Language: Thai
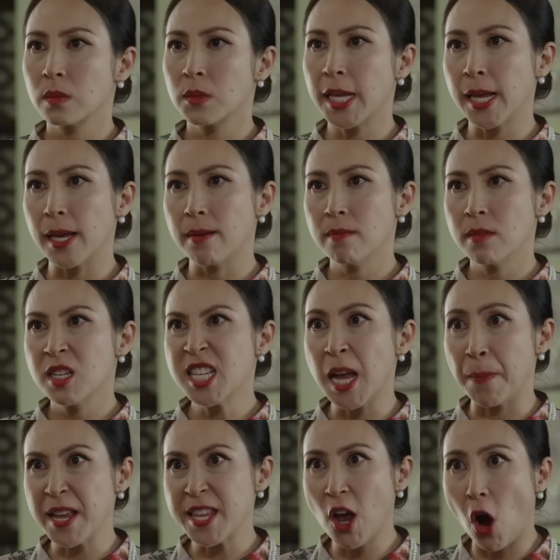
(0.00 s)
นี่อ
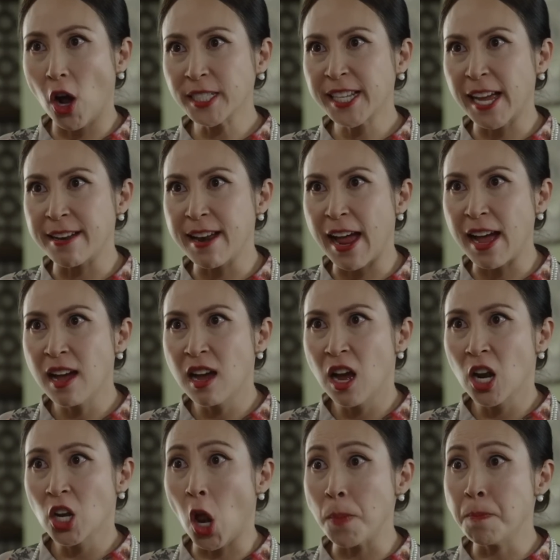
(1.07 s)
ย่ามาย้อนฉันนะ
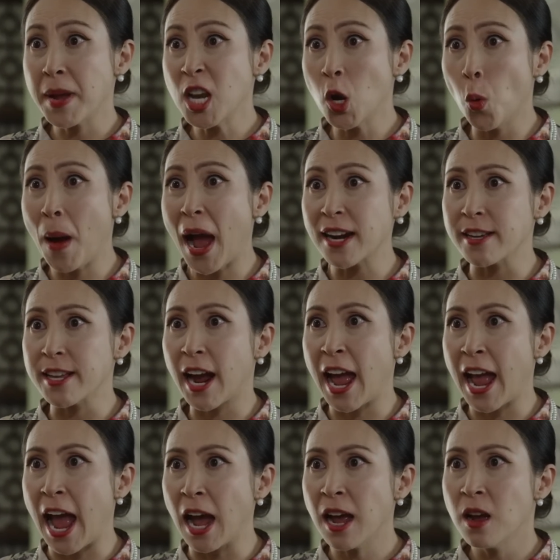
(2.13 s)
หล่อนไม่รู้บ้างหรือยังไง
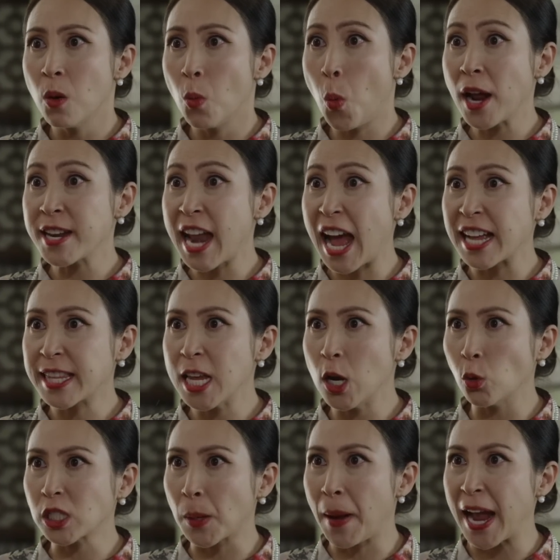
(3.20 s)
ฮะว่าหน้าที่
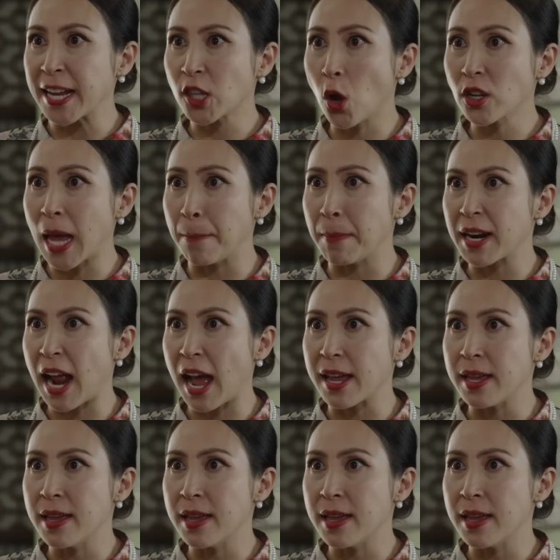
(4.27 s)
ลูกสะใภ้ต้องทำอะไร